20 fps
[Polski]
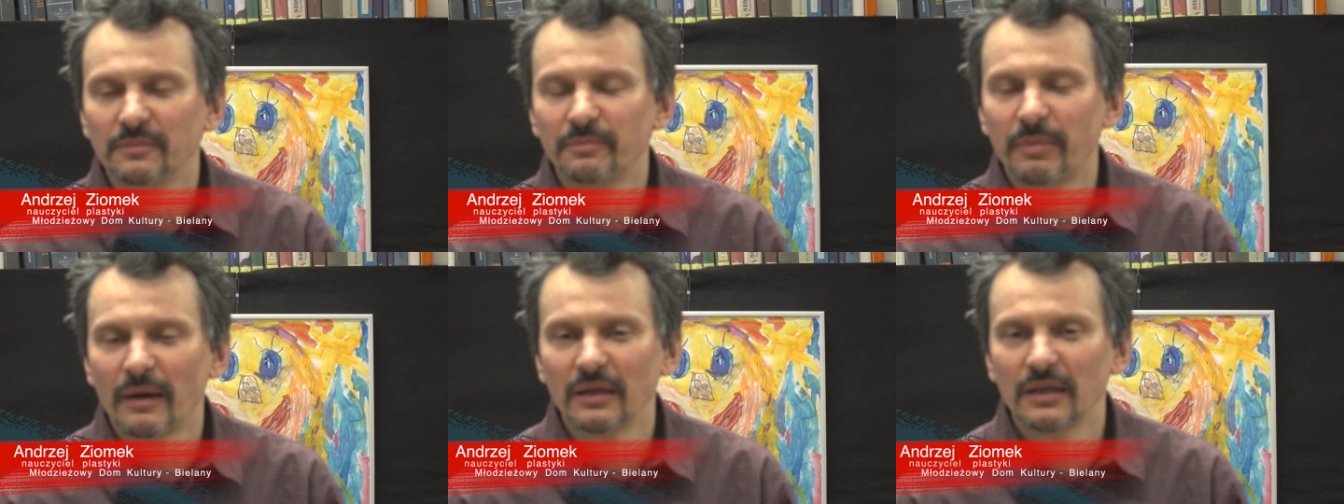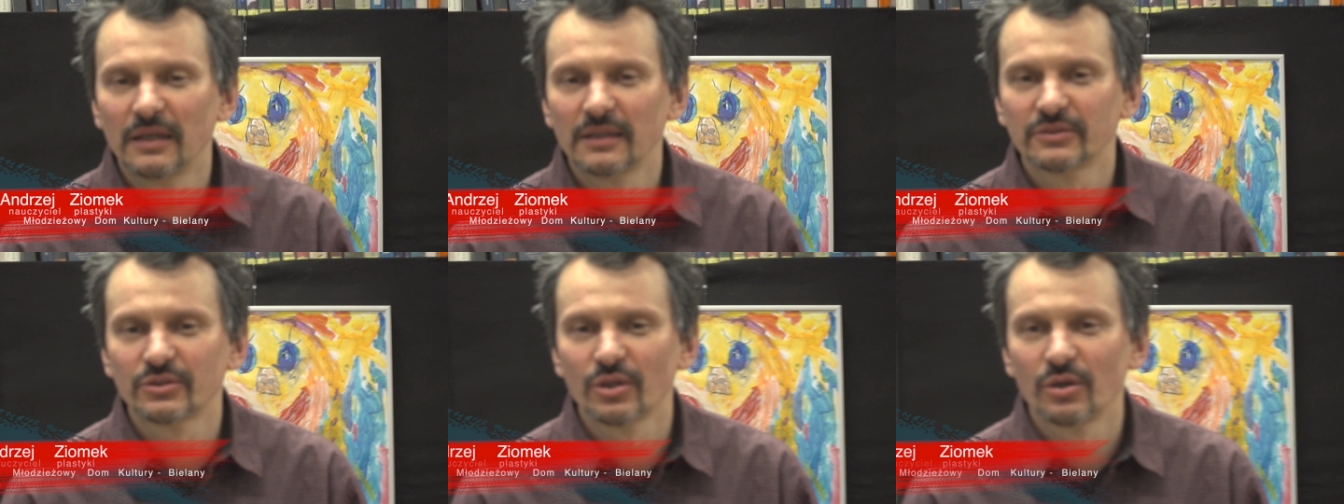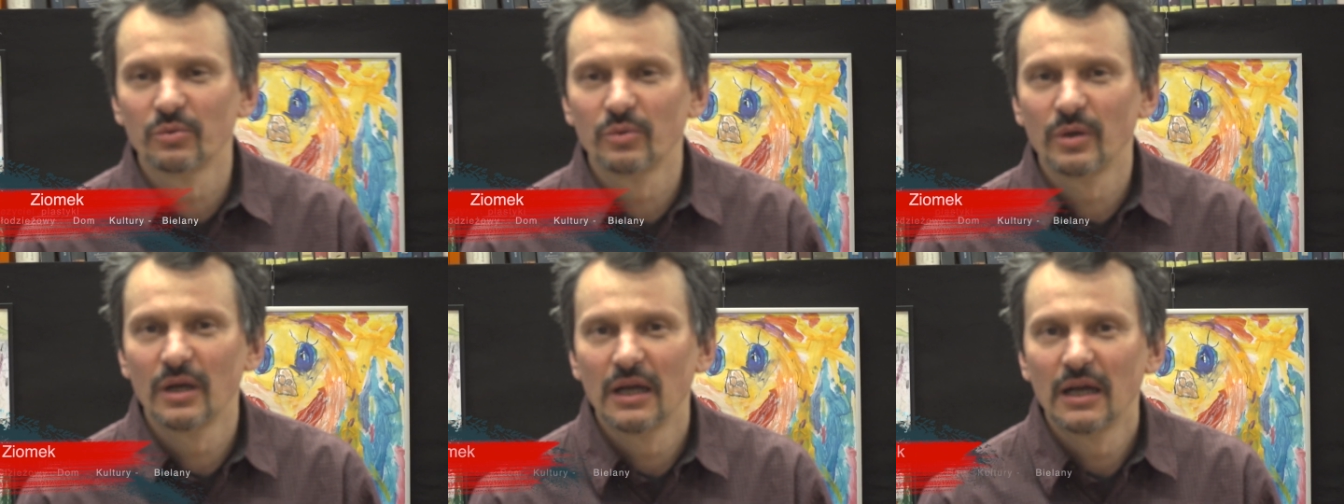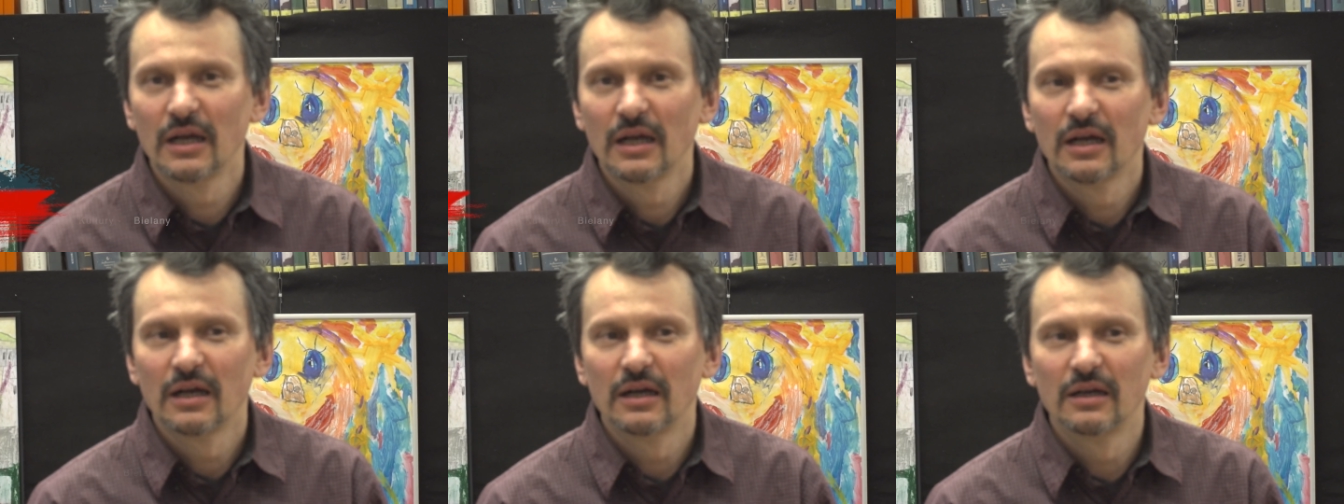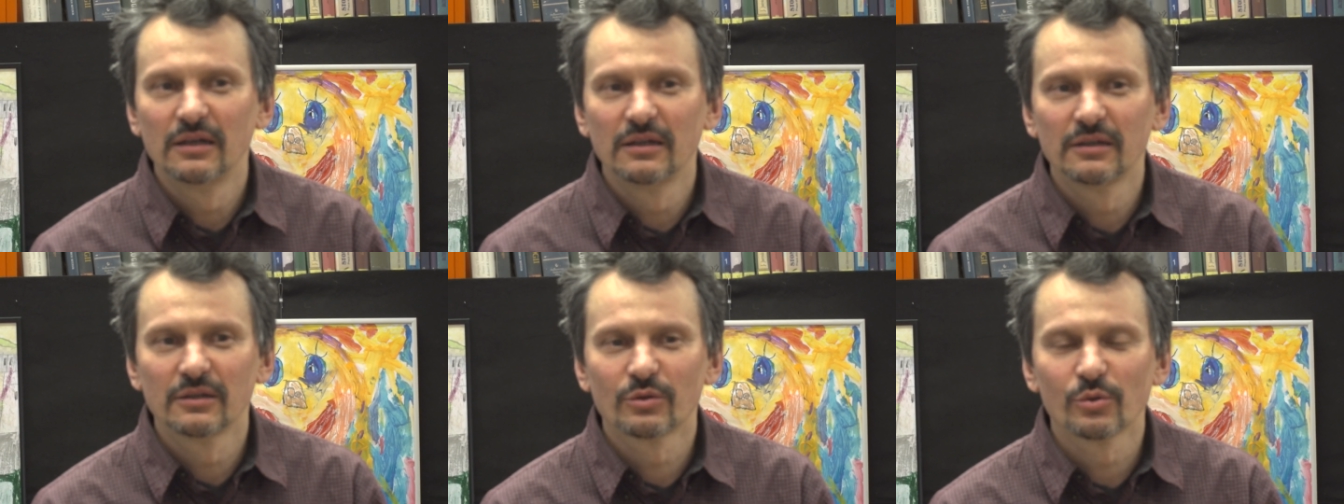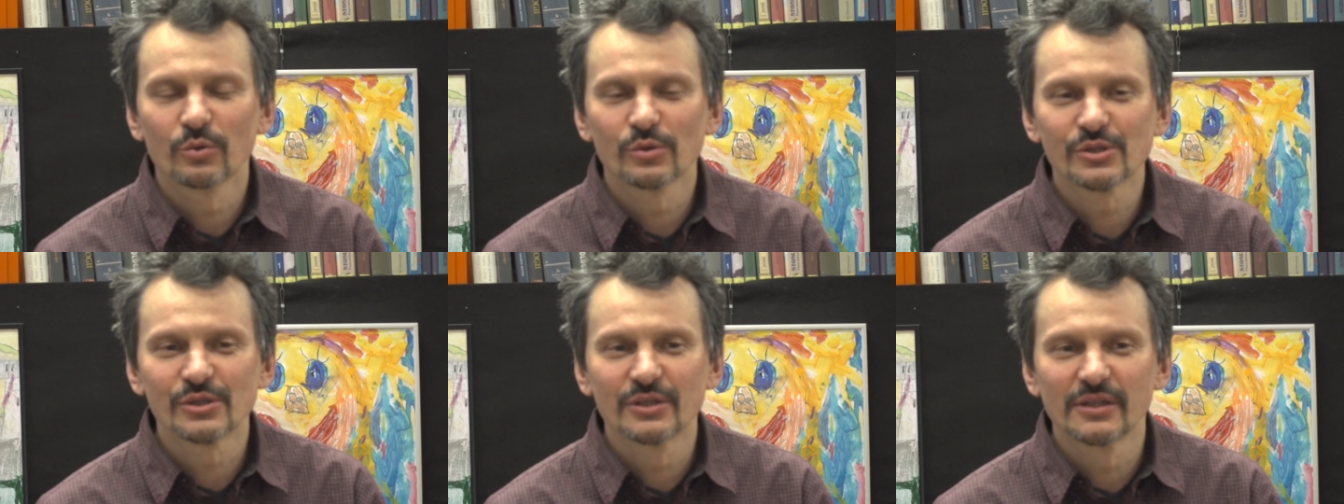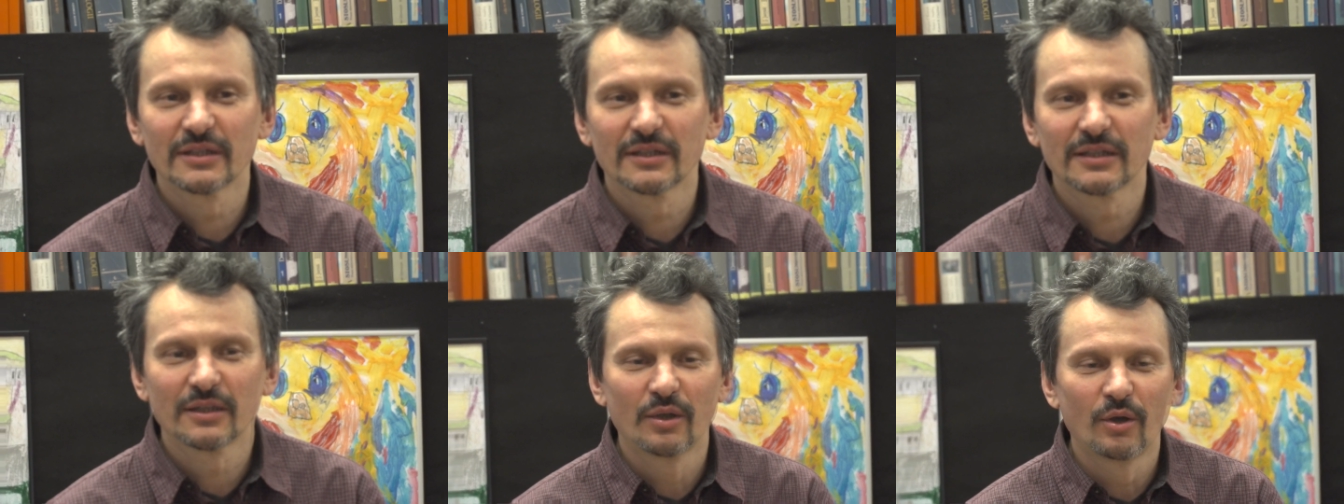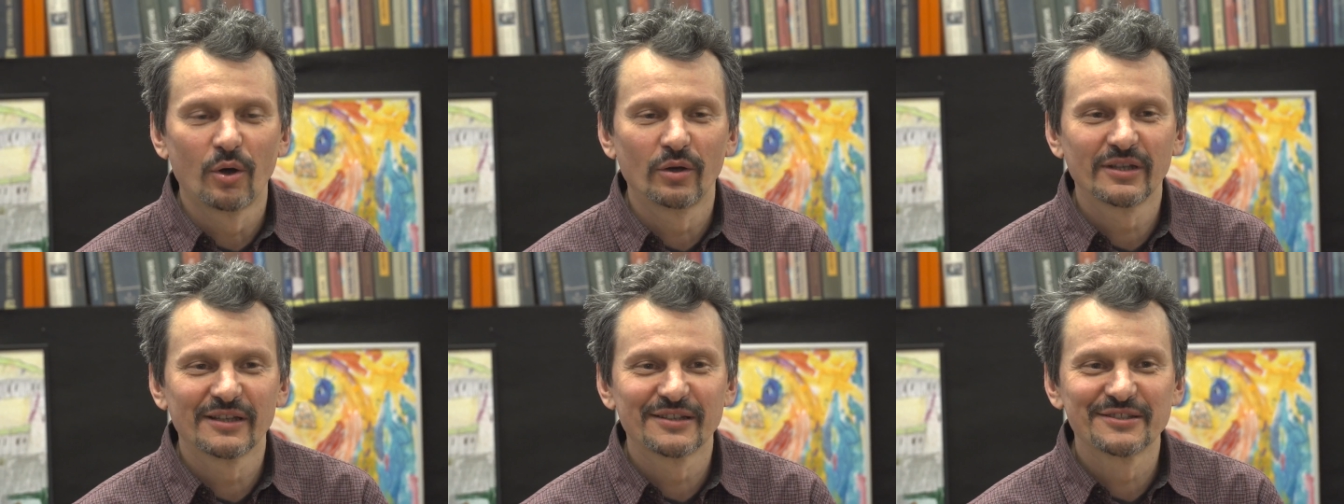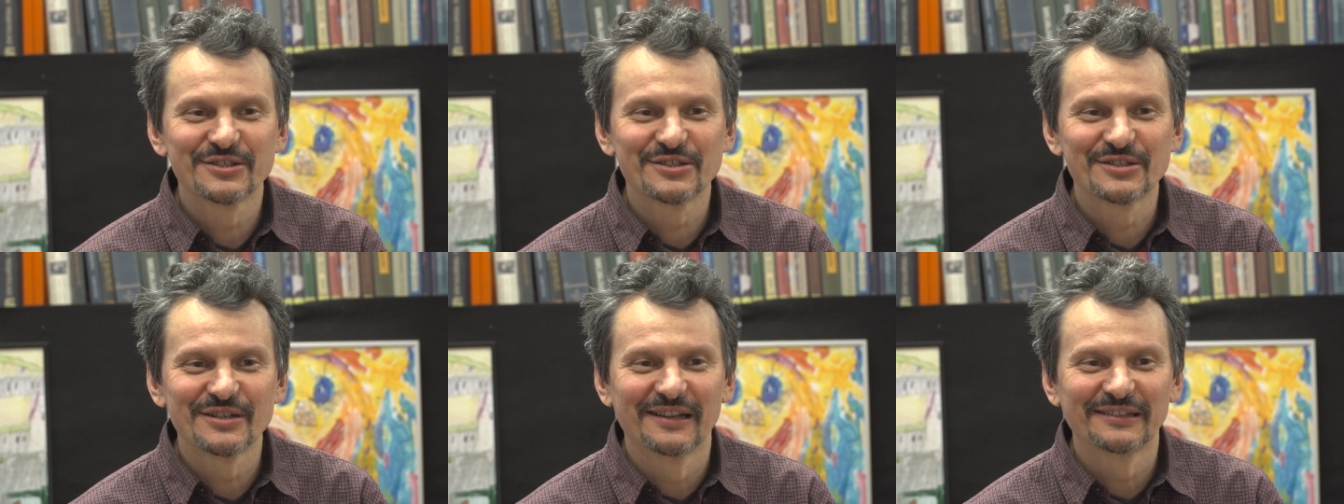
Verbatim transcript: paletą różnych pojęć